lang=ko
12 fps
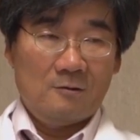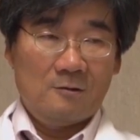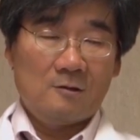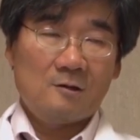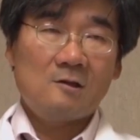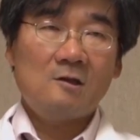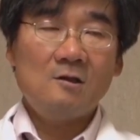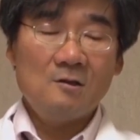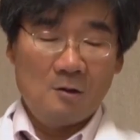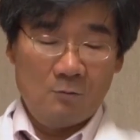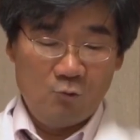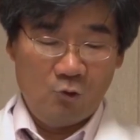즉
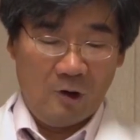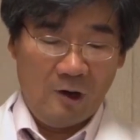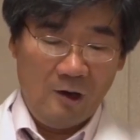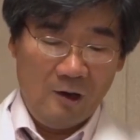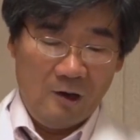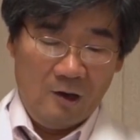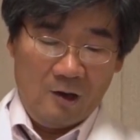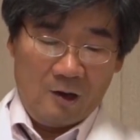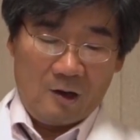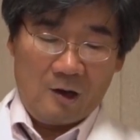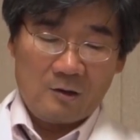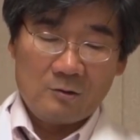식이섬유와
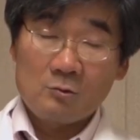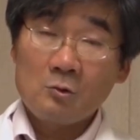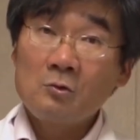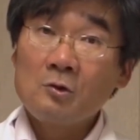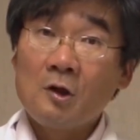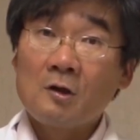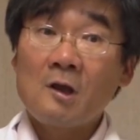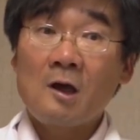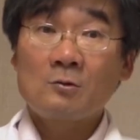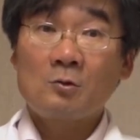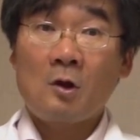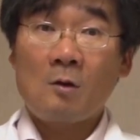각종
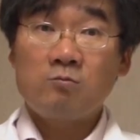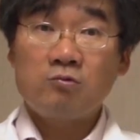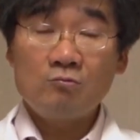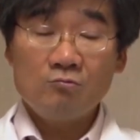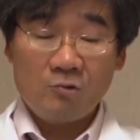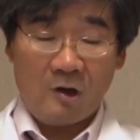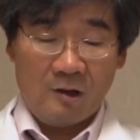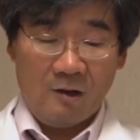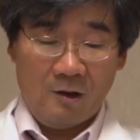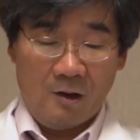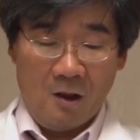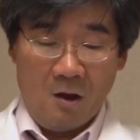영양소가
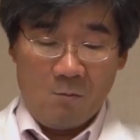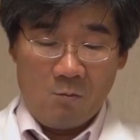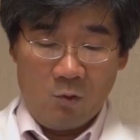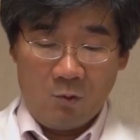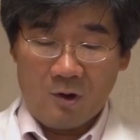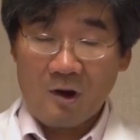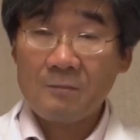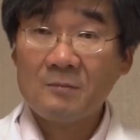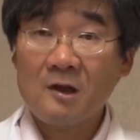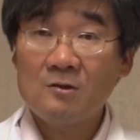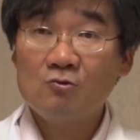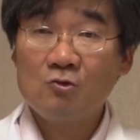풍부한 복합
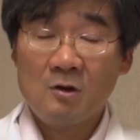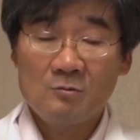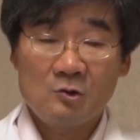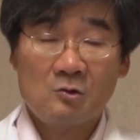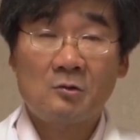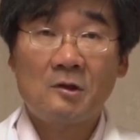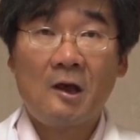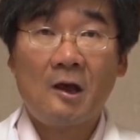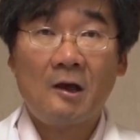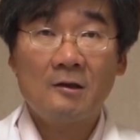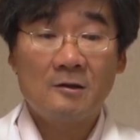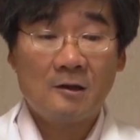탄수화물이
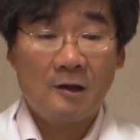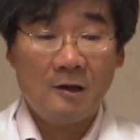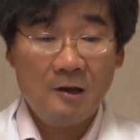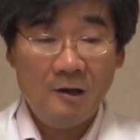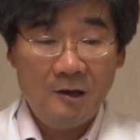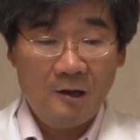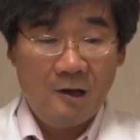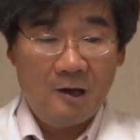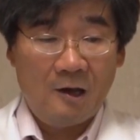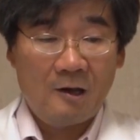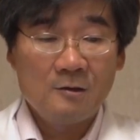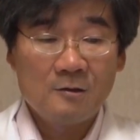좋다 이렇게
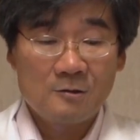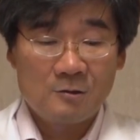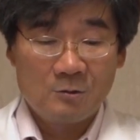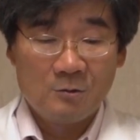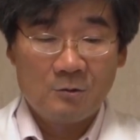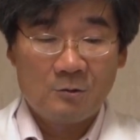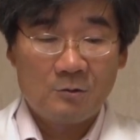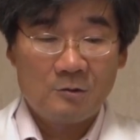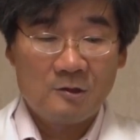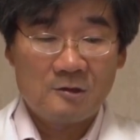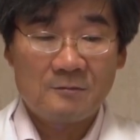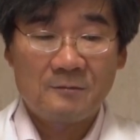알려지고
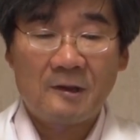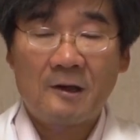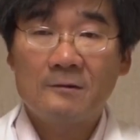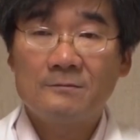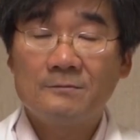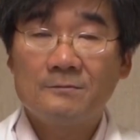있습니다.